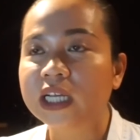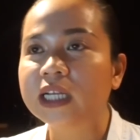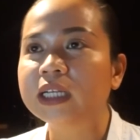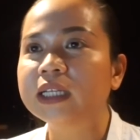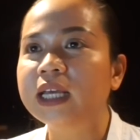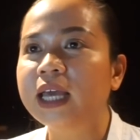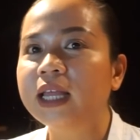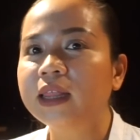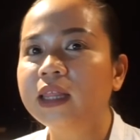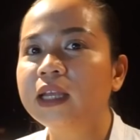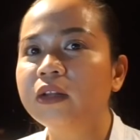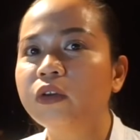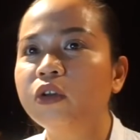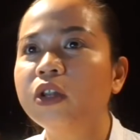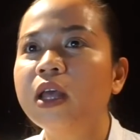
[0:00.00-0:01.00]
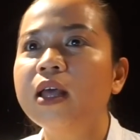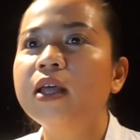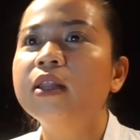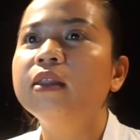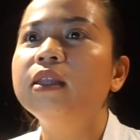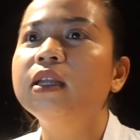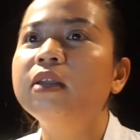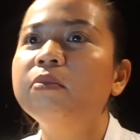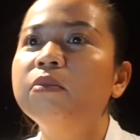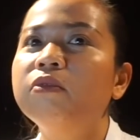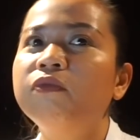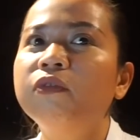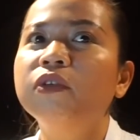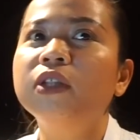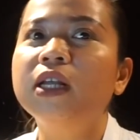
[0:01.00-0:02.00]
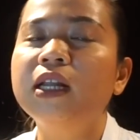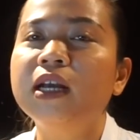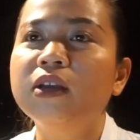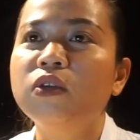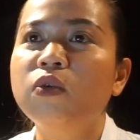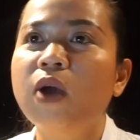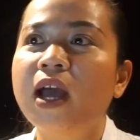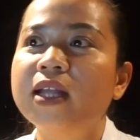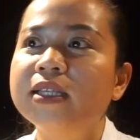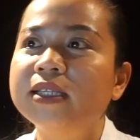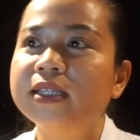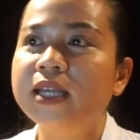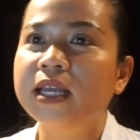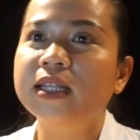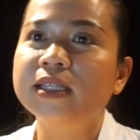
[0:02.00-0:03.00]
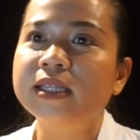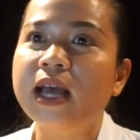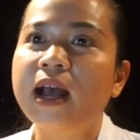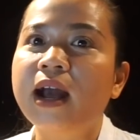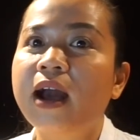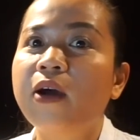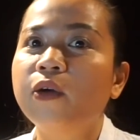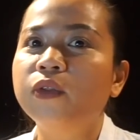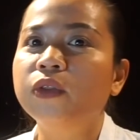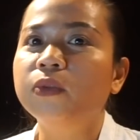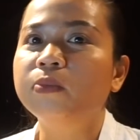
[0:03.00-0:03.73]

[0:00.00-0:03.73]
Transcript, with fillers: Ang ending nun, ni-remove ko na lang yung AdSense account.